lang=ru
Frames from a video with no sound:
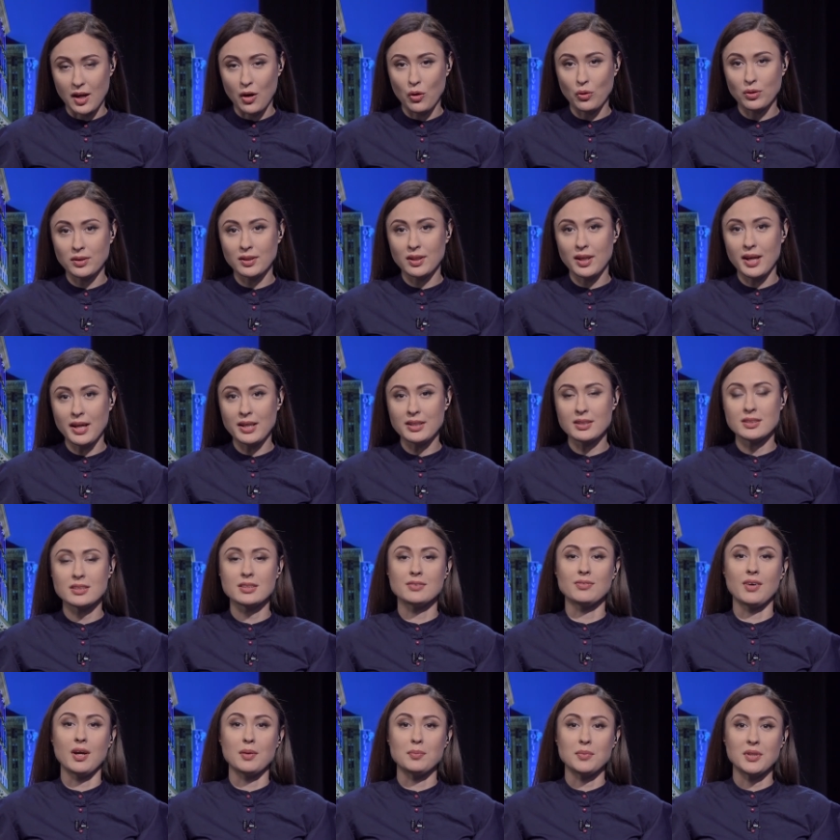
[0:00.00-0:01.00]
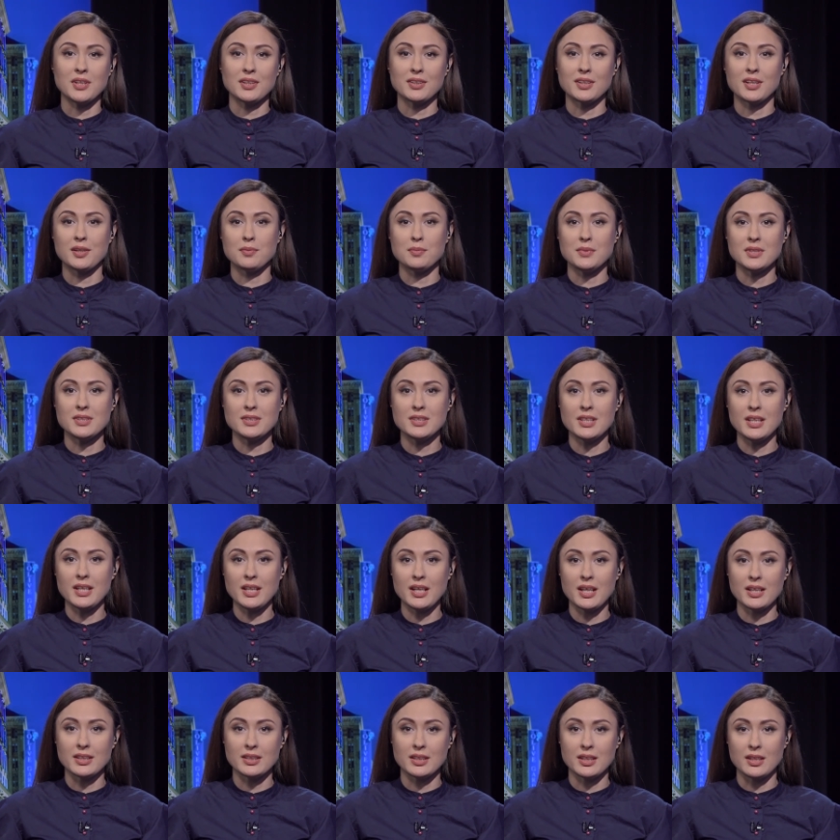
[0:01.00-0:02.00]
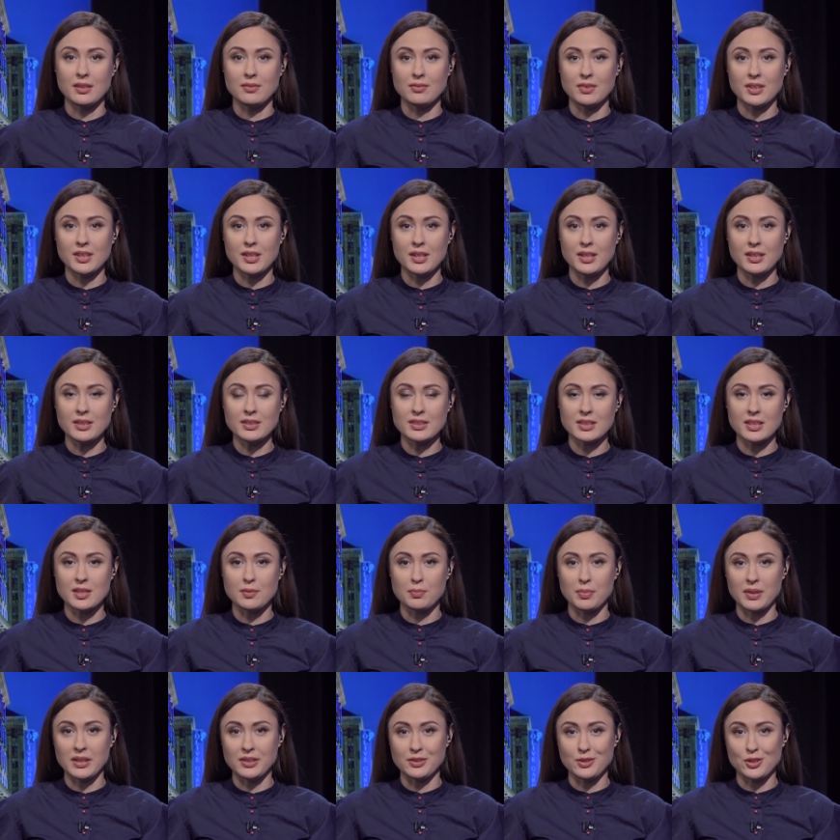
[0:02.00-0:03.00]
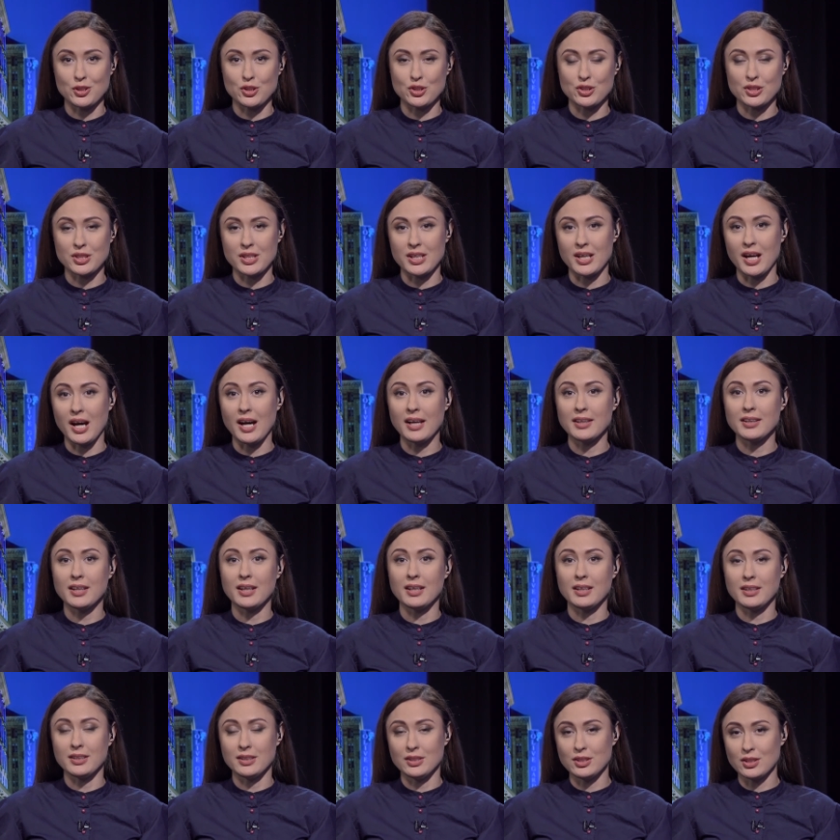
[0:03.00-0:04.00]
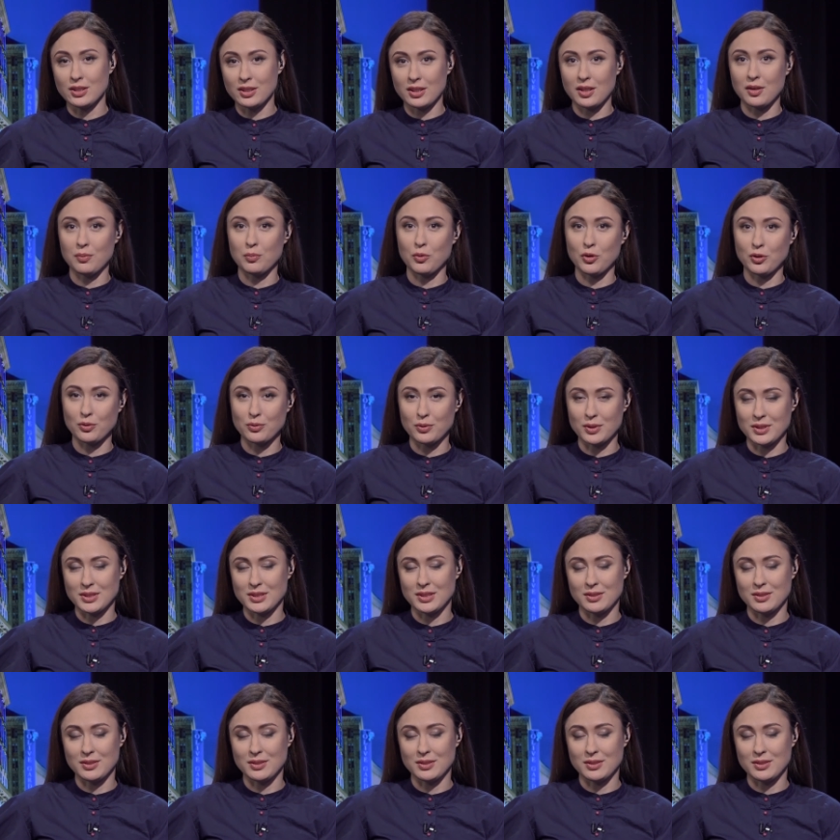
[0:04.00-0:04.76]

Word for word: онлайн. С вами Инга Мизери, Андрей Вигеринский, политический аналитик. Мой гость